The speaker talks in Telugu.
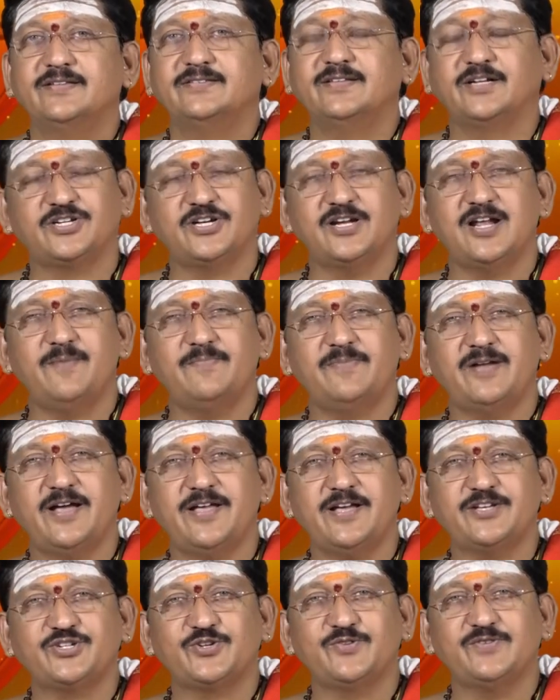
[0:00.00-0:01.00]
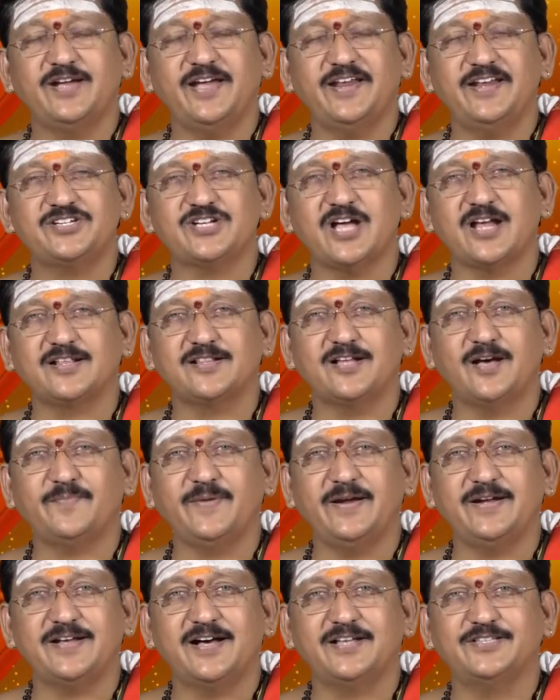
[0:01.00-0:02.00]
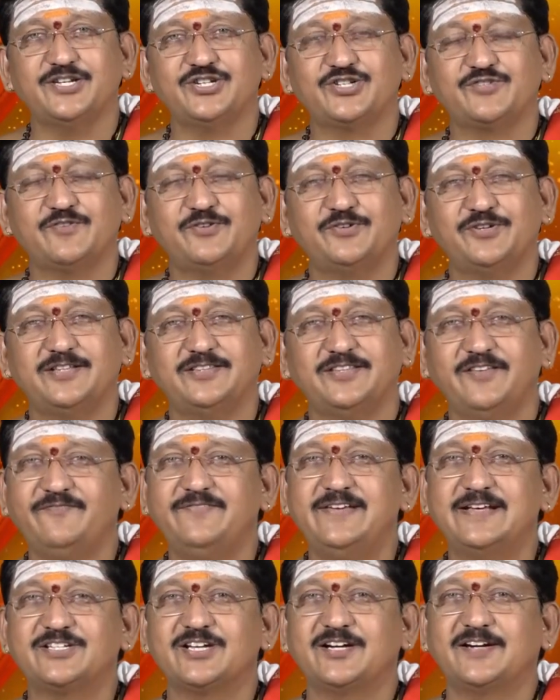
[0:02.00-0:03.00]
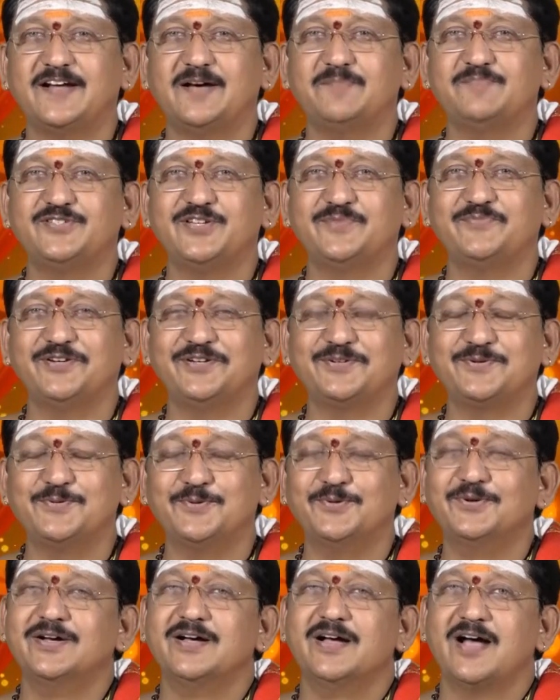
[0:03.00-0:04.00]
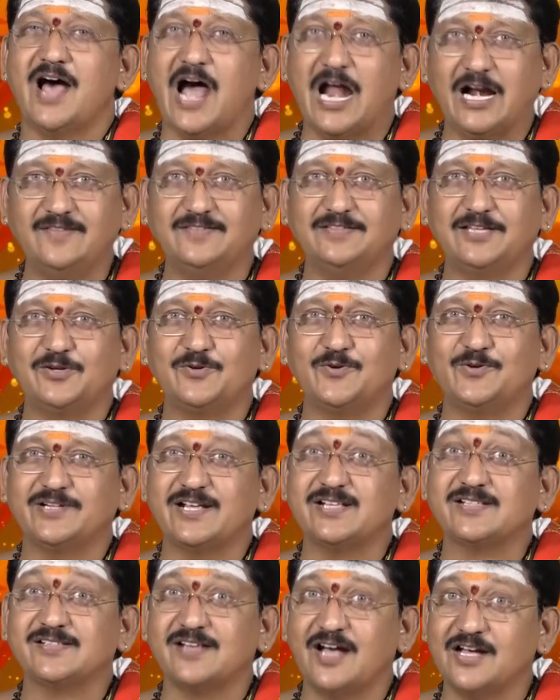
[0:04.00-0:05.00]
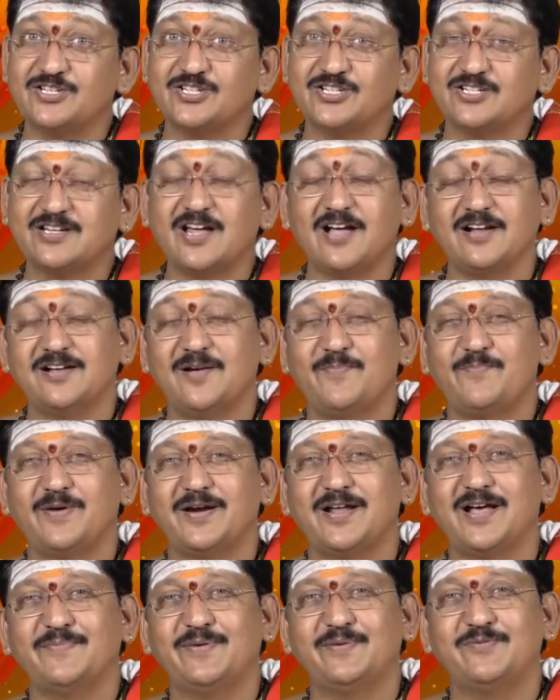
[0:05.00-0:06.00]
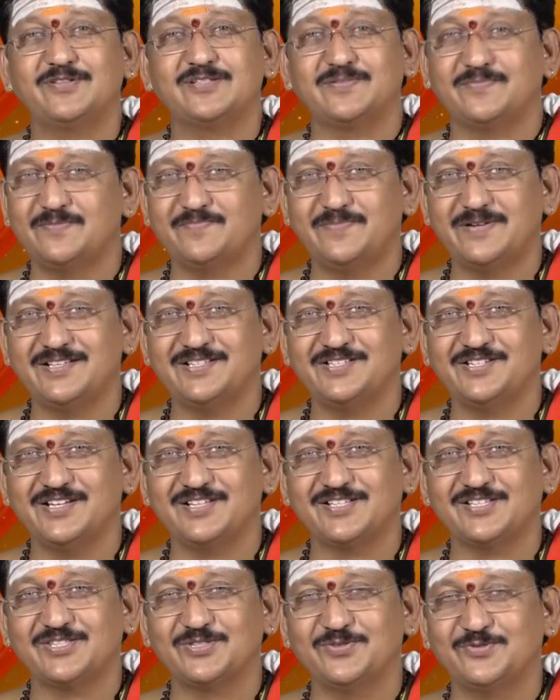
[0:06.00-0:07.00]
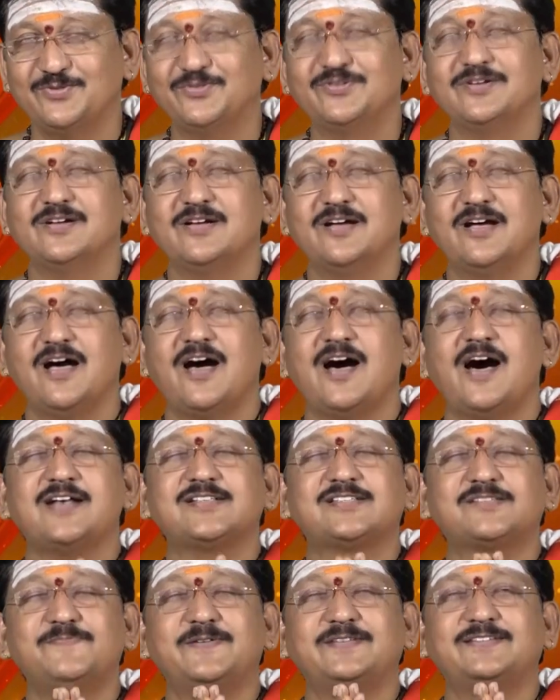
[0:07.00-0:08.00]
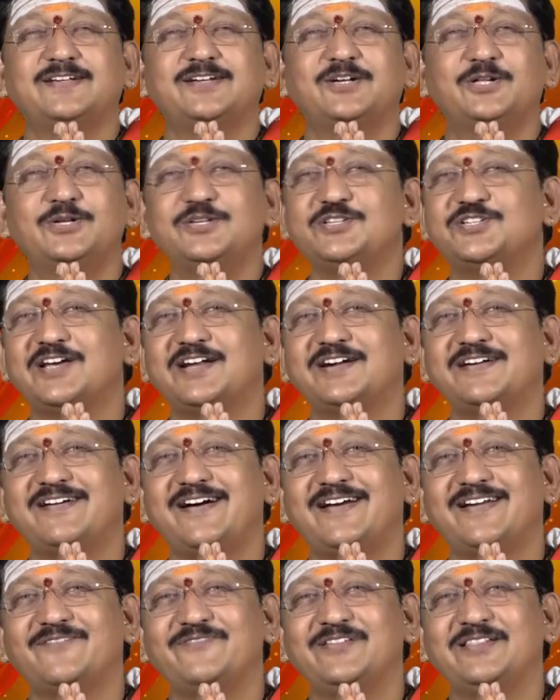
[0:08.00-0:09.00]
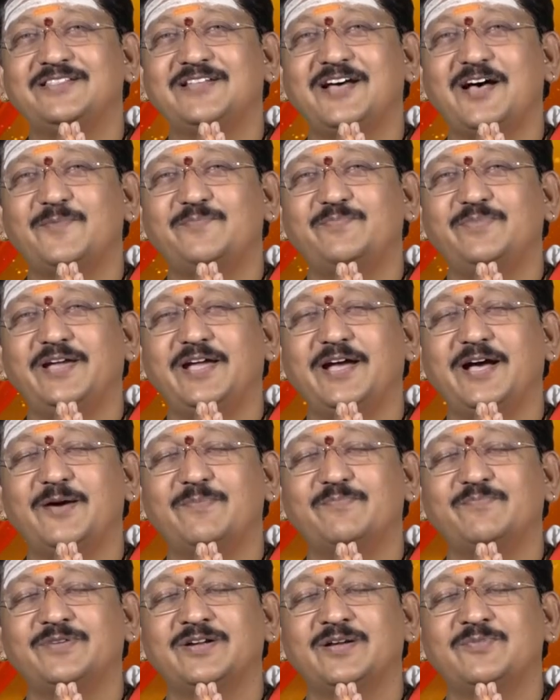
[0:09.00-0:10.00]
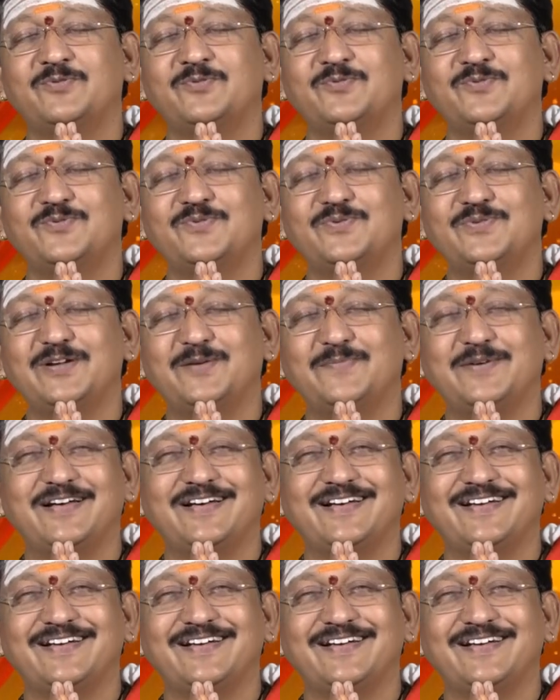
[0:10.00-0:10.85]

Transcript: దక్షిణాంనాయ శృంగేరి శారదాపీఠాధీశ్వరుల దివ్య చరణాబ్జములకు అనంతకోటి సాష్టాంగ ప్రణామములు సమర్పణం చేస్తూ అస్మత్ గురుచరణారవిందాభ్యాం నమో నమ